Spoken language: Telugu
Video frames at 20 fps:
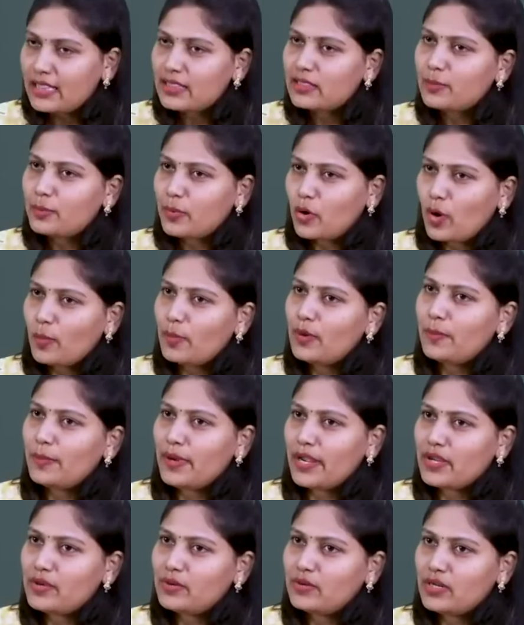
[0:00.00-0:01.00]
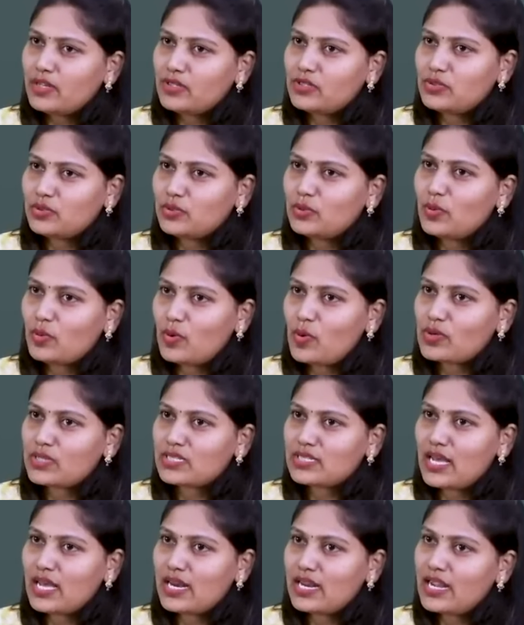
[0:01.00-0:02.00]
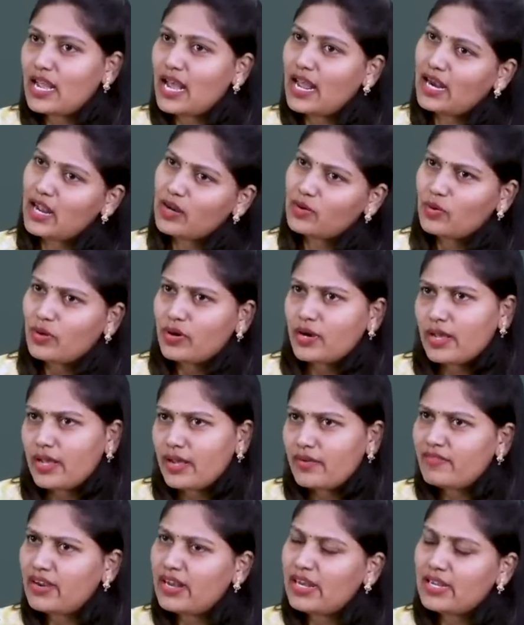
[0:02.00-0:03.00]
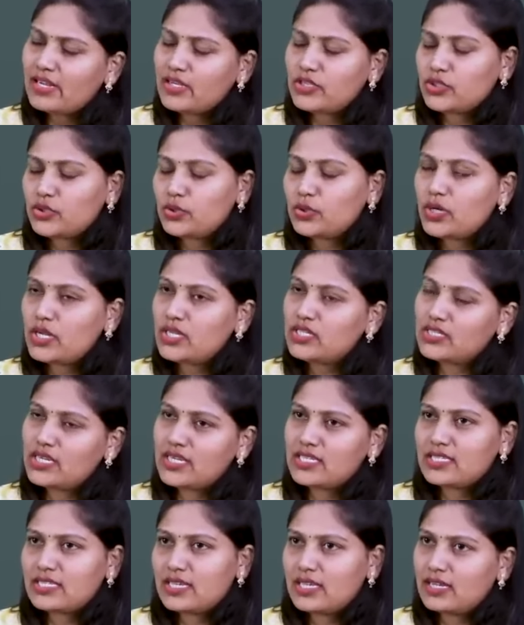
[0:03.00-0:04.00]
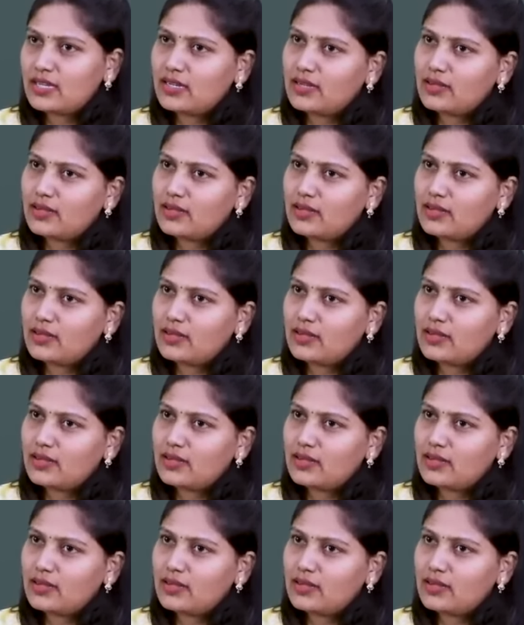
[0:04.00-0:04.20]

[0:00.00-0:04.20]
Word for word: హెల్త్ ప్రాబ్లం అయి ఉండొచ్చు ఒక్కొక్కసారి అలా కూడా వెళ్ళి షూటింగ్ చేసిన